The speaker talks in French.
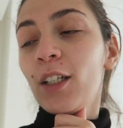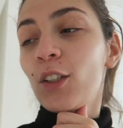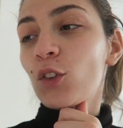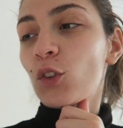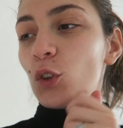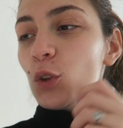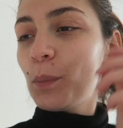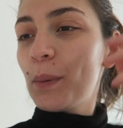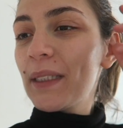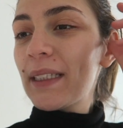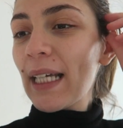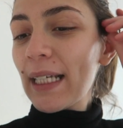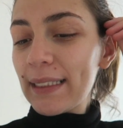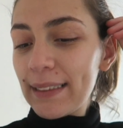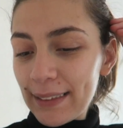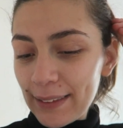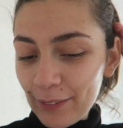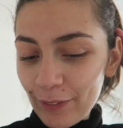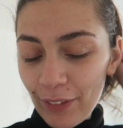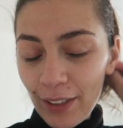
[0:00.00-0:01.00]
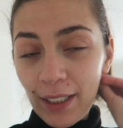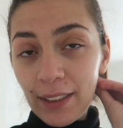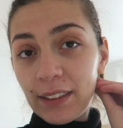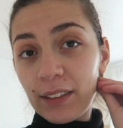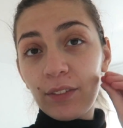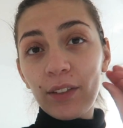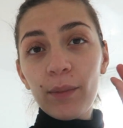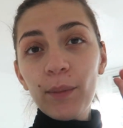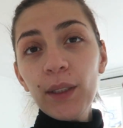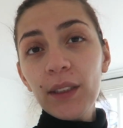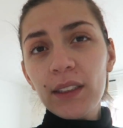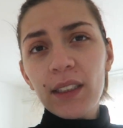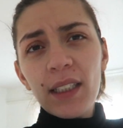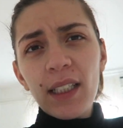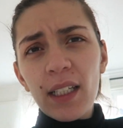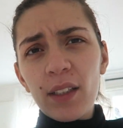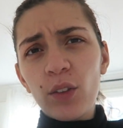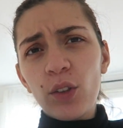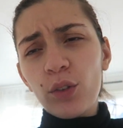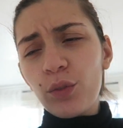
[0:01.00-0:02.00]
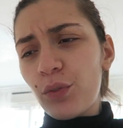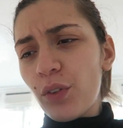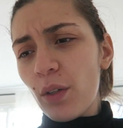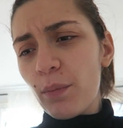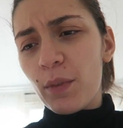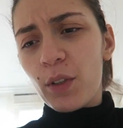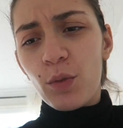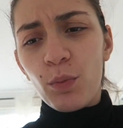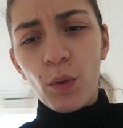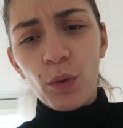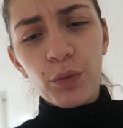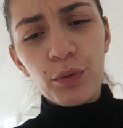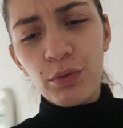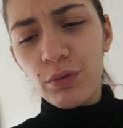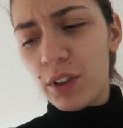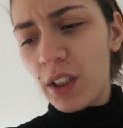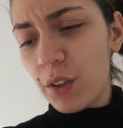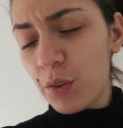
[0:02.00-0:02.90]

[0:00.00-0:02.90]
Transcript: dubitative là. J'ai vraiment une dégaine de folle, mais je m'en fous,